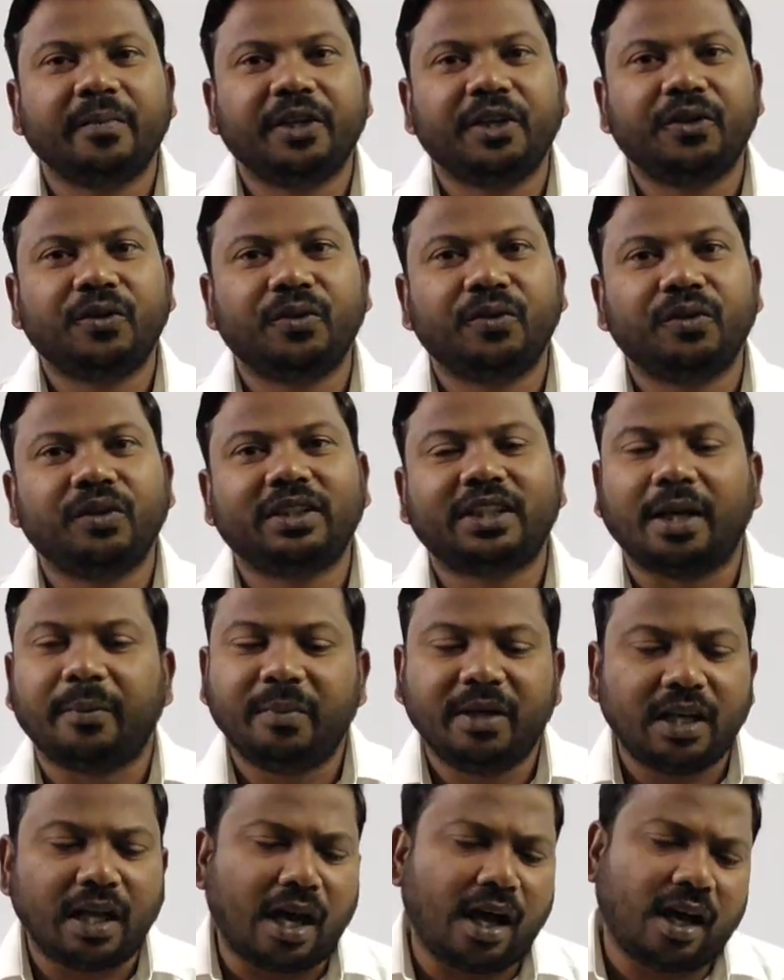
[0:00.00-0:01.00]
మీరు
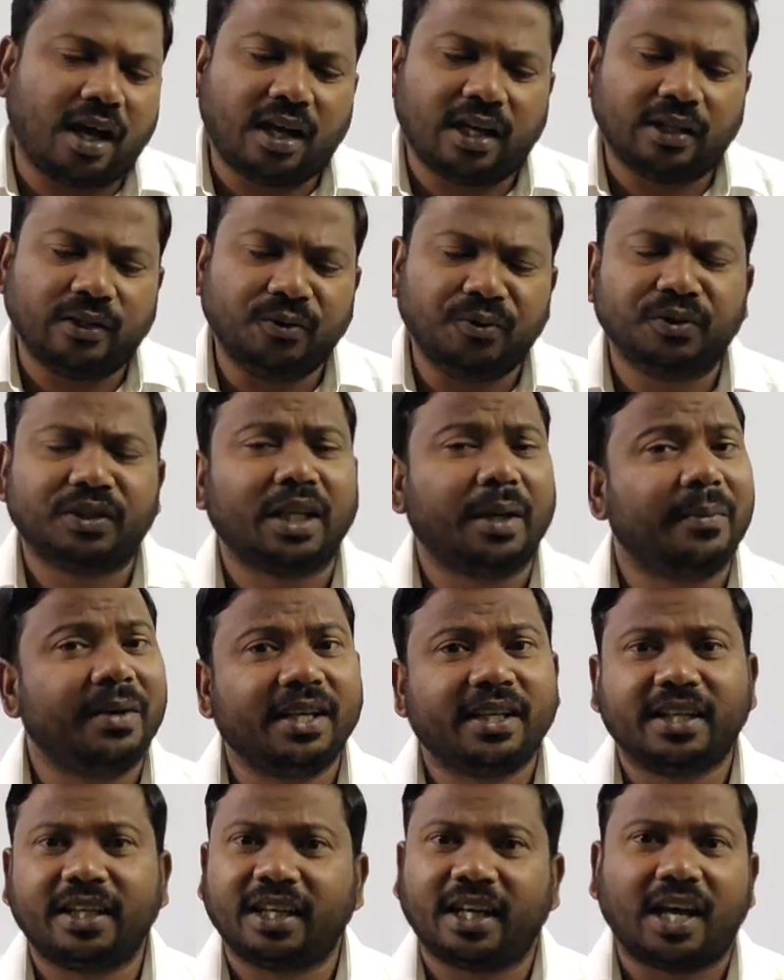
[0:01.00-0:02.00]
తమిళ్ ఆలు
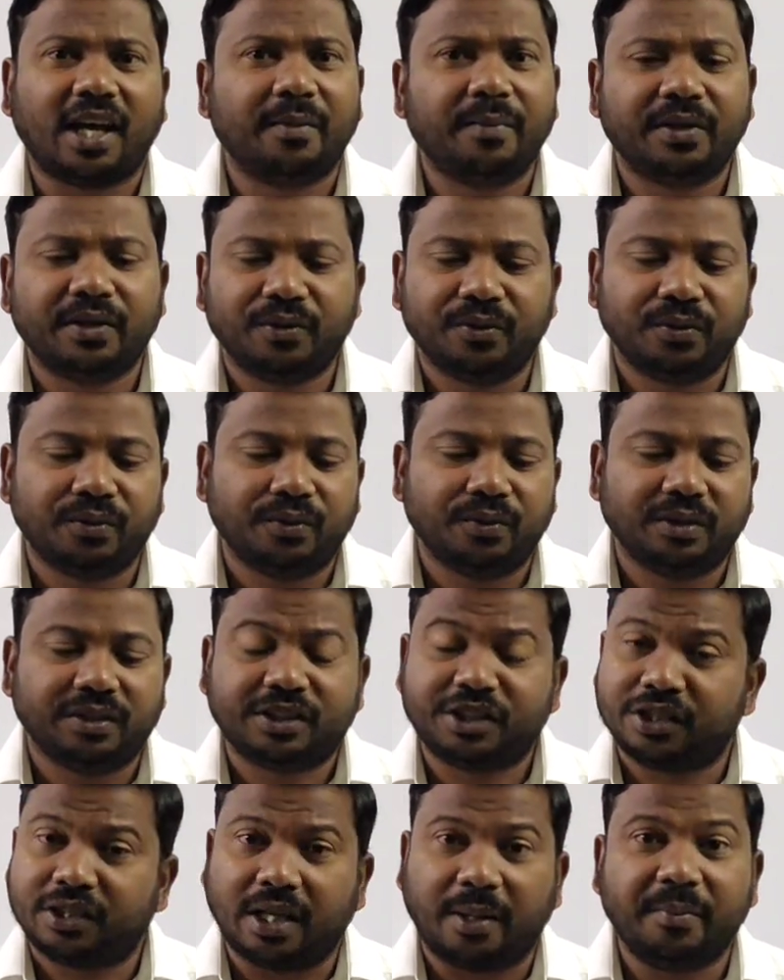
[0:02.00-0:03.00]
తమిళ్ గ్రామరు
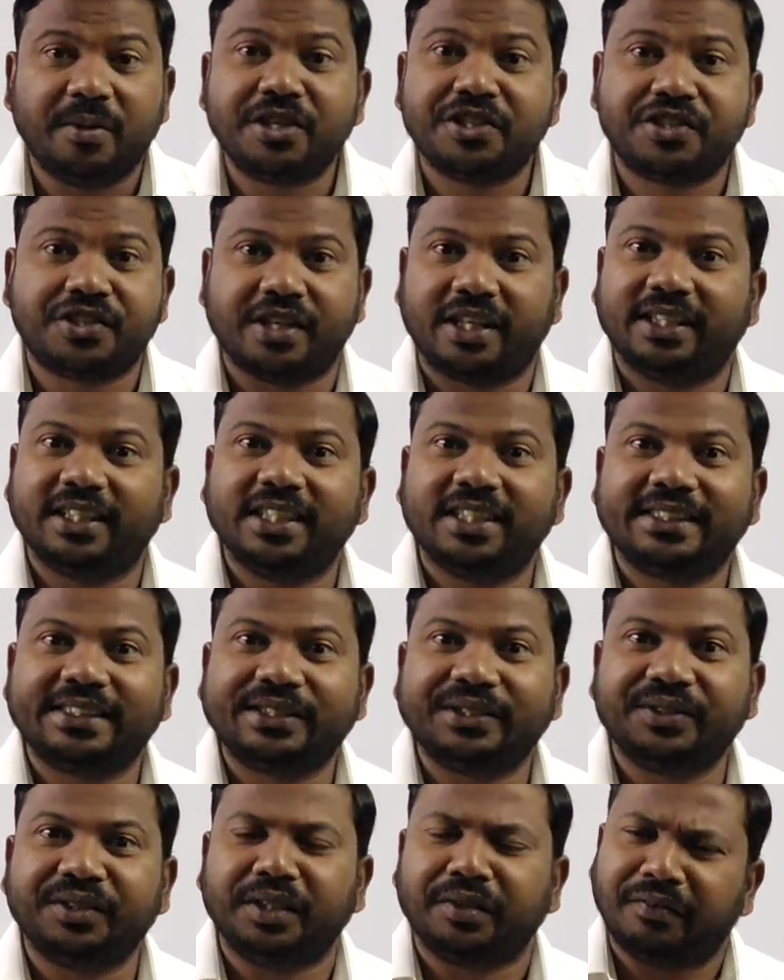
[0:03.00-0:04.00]
తమిళ్
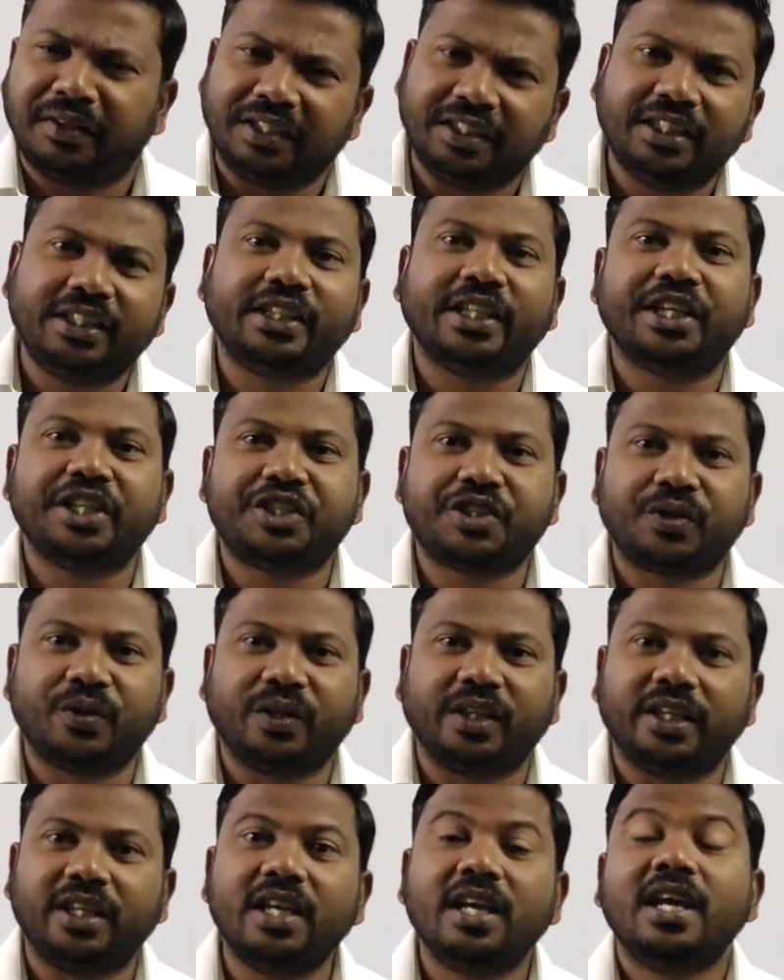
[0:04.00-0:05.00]
ఛందస్సు ఇవన్నీ
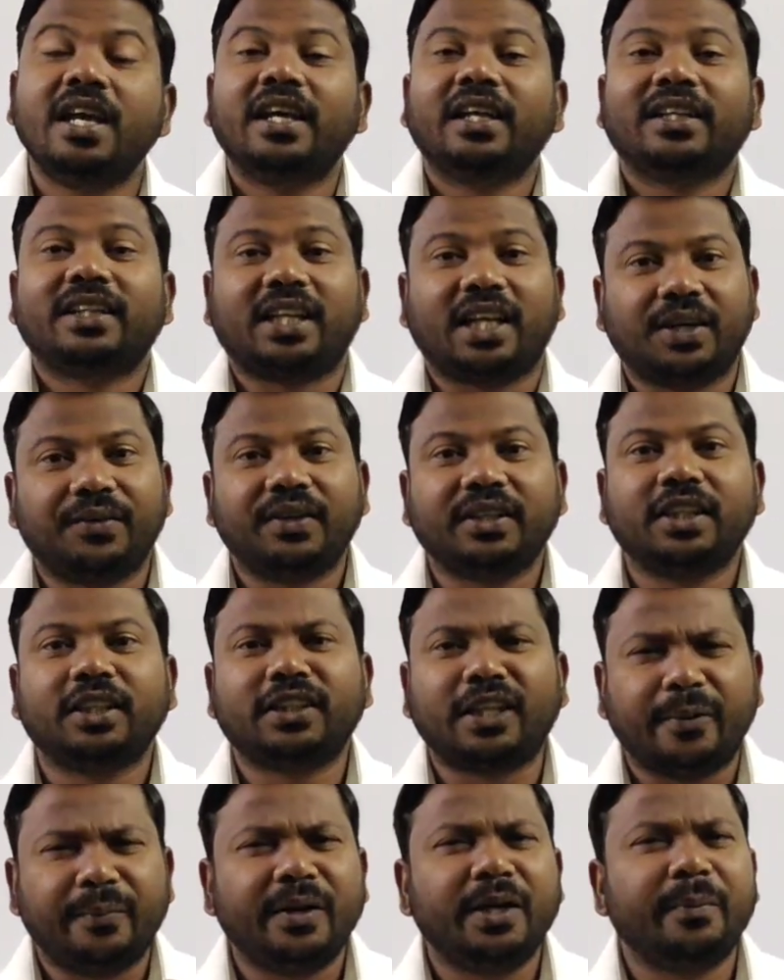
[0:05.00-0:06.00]
నేర్చుకొని తర్వాత
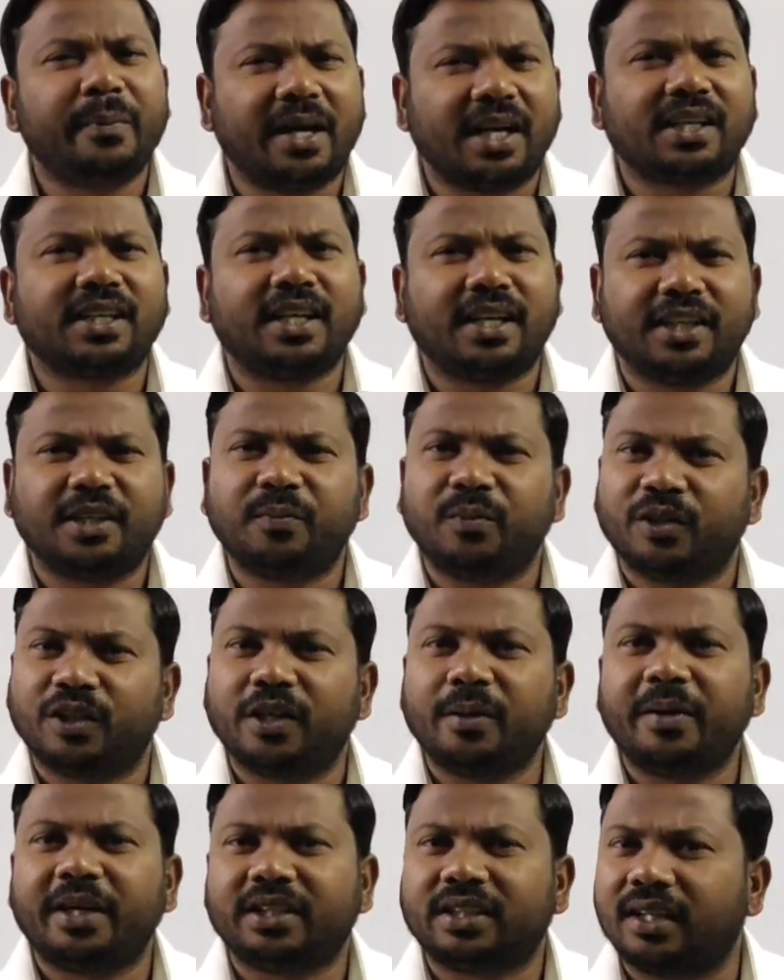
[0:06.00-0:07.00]
తమిళ్ మాట్లాడడం మొదలు